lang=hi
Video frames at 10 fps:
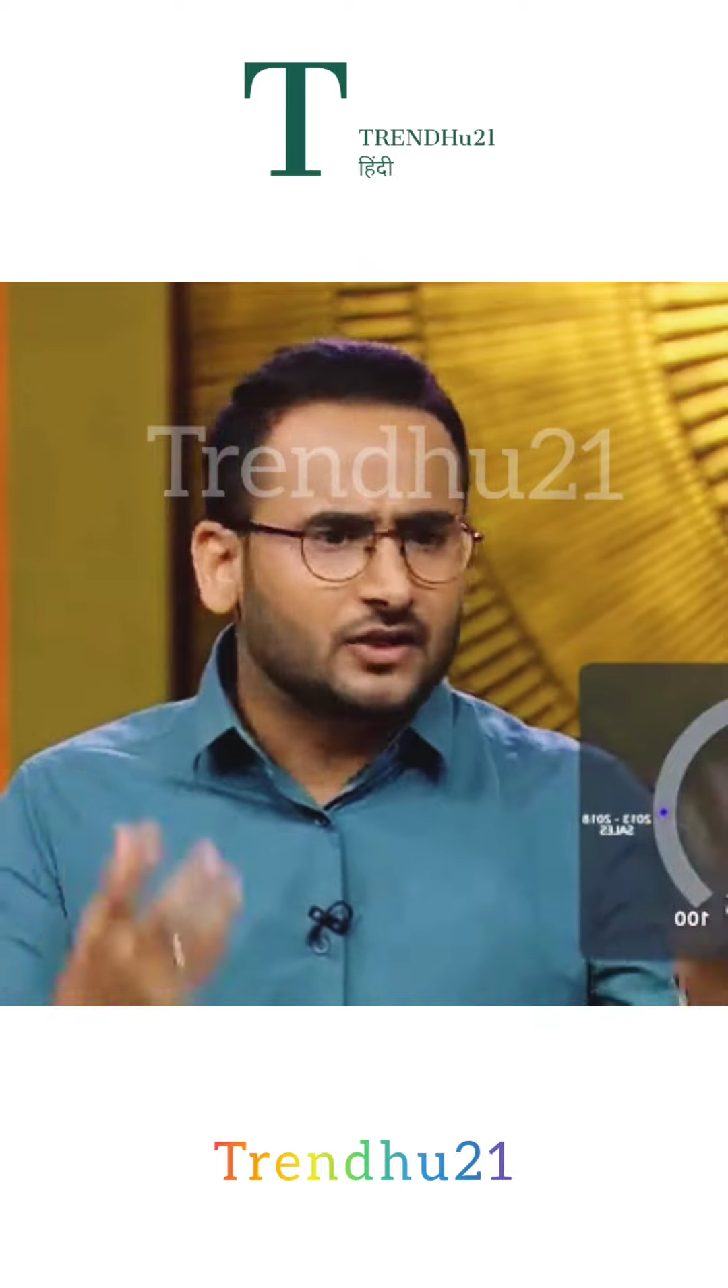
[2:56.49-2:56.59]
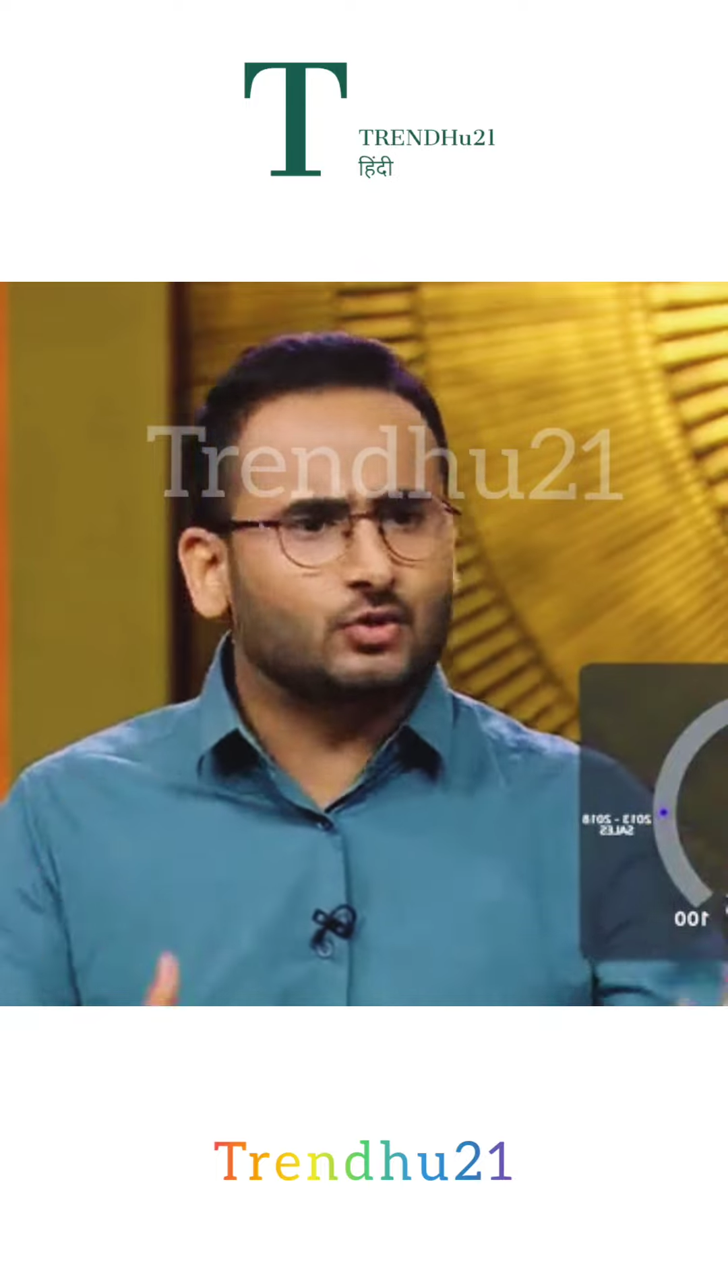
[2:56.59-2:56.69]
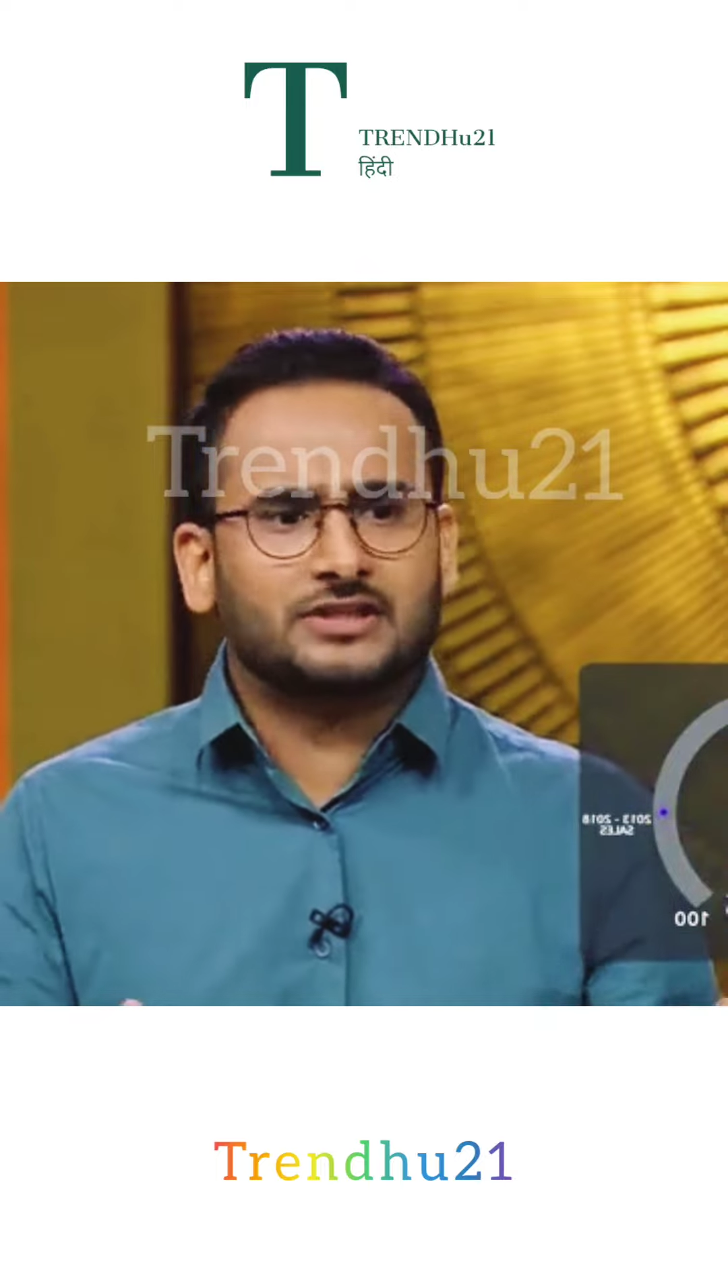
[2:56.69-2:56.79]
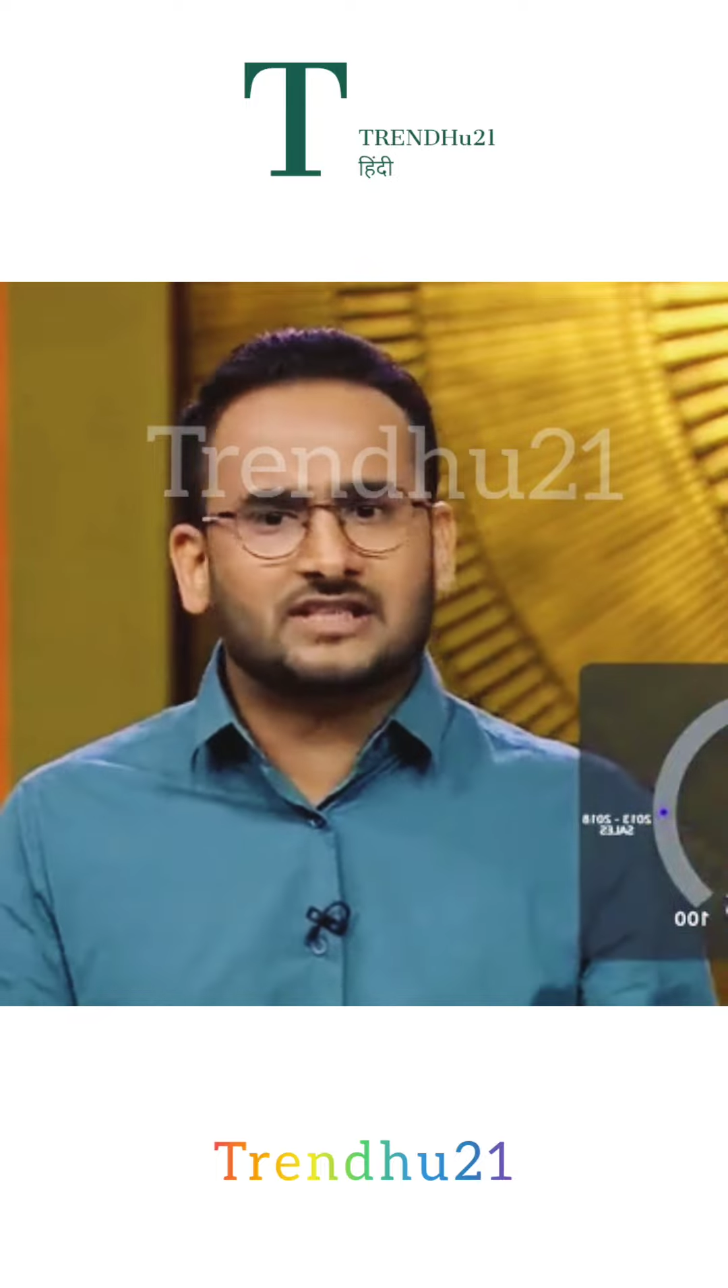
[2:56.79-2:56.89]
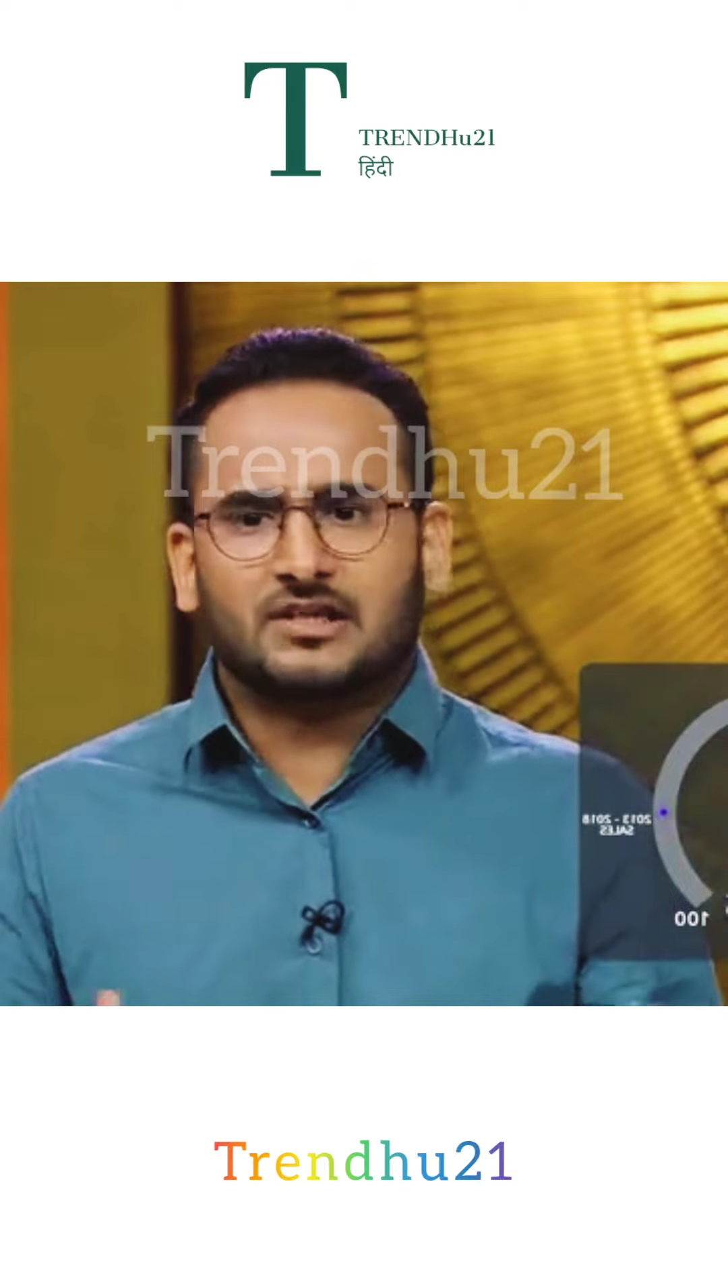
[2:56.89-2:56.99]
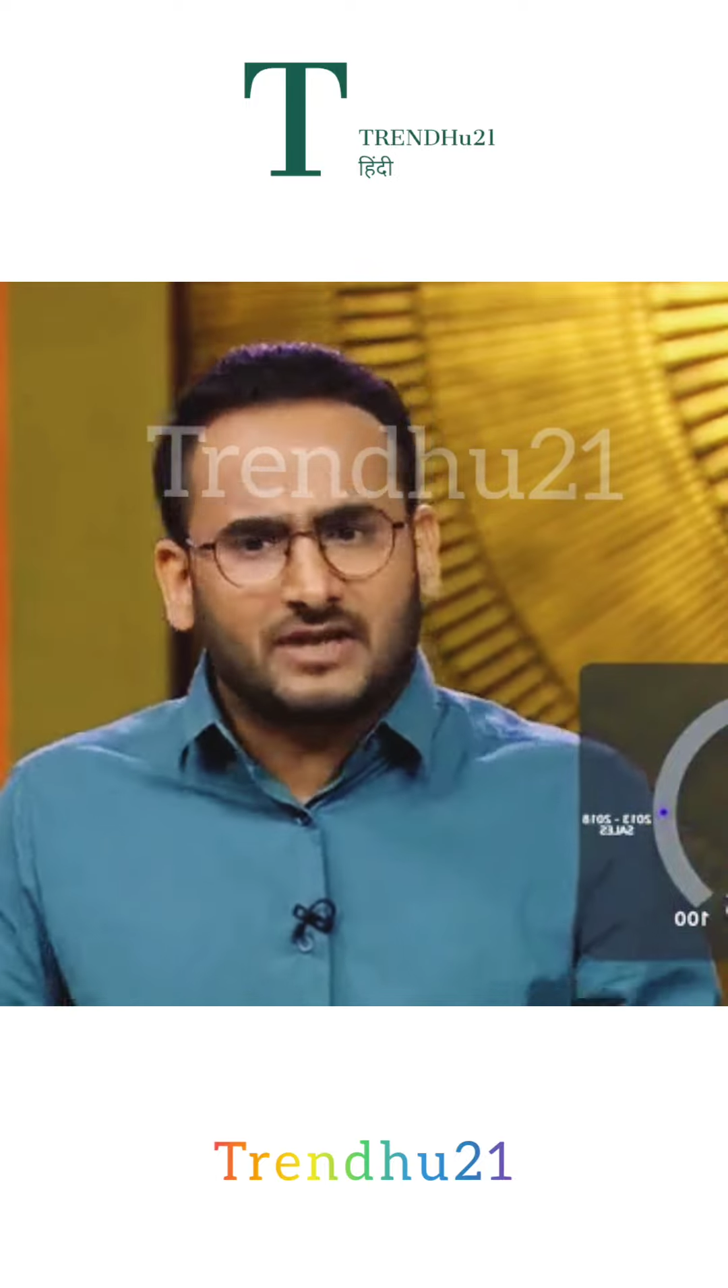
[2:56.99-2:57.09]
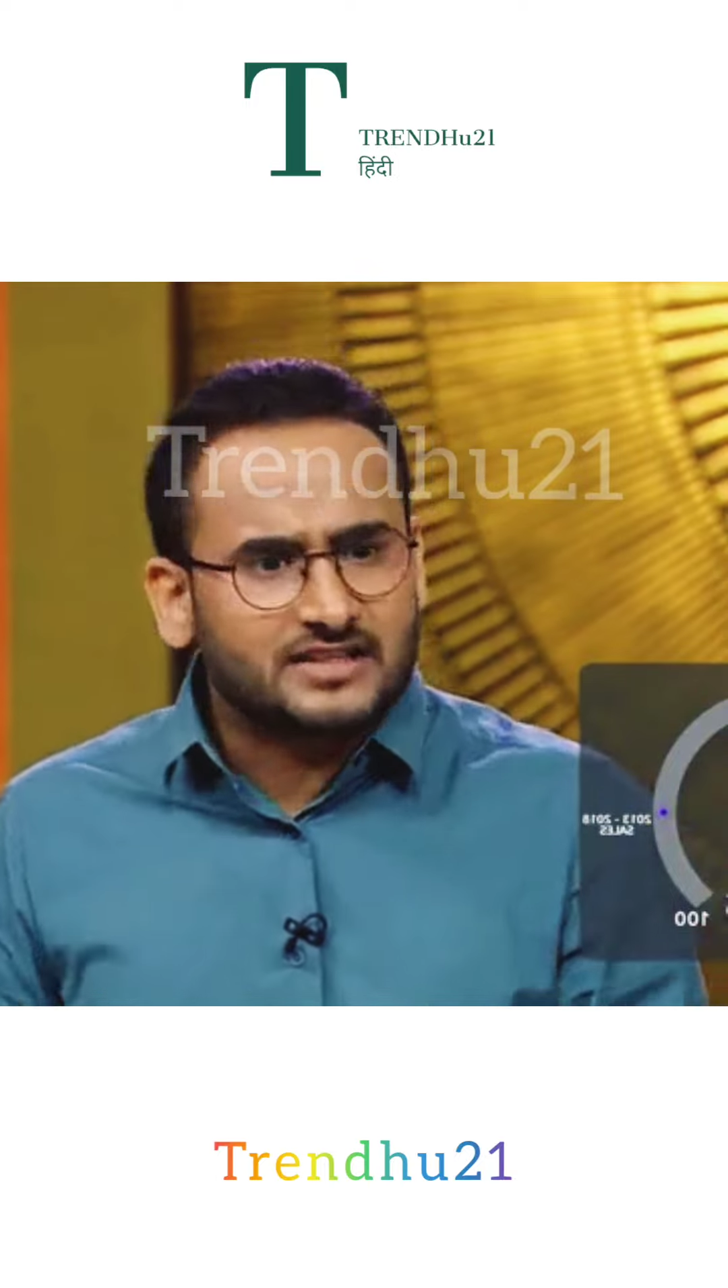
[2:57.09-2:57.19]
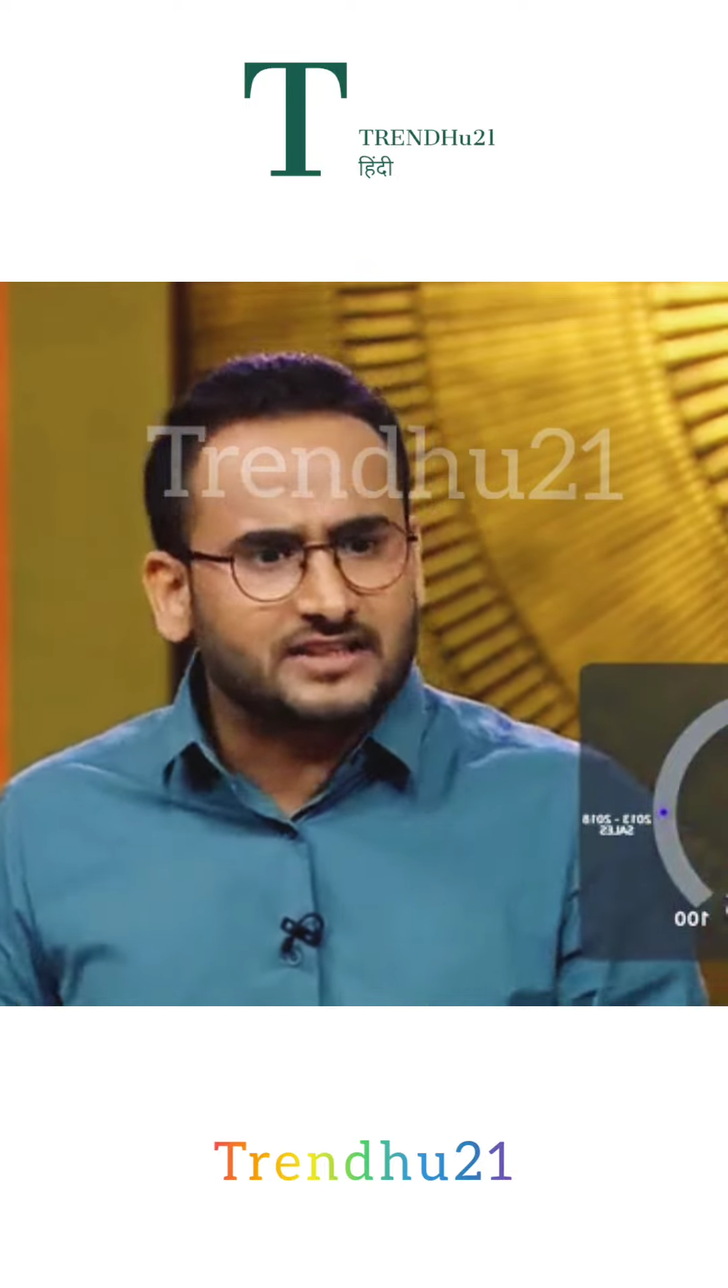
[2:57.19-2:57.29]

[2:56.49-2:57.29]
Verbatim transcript: दो चार साल में आज